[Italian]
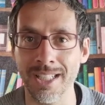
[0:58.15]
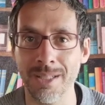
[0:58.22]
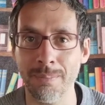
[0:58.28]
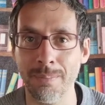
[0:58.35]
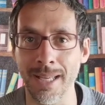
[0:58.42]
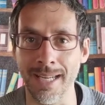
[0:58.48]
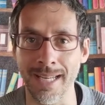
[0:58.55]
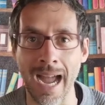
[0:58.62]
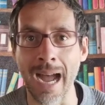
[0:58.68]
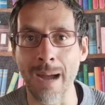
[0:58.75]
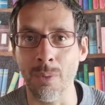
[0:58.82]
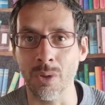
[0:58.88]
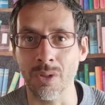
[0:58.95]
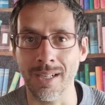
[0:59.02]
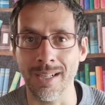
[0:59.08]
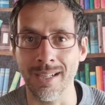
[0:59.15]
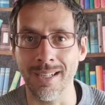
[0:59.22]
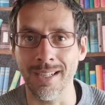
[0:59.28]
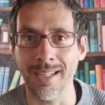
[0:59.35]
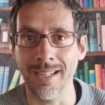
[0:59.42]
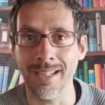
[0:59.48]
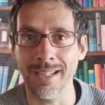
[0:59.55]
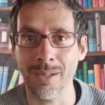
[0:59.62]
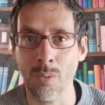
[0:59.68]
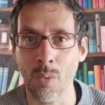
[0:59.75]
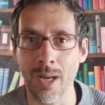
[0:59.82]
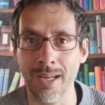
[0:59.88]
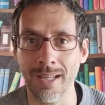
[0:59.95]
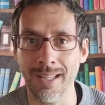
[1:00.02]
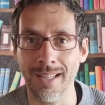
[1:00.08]
speriamo tra
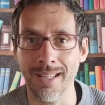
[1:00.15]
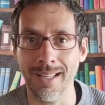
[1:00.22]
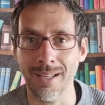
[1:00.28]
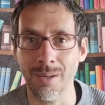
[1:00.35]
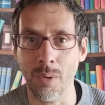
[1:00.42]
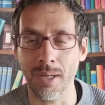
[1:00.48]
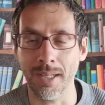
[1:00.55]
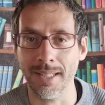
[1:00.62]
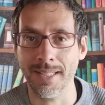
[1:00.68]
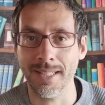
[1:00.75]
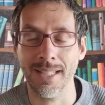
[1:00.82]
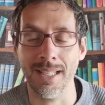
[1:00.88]
qualche, qualche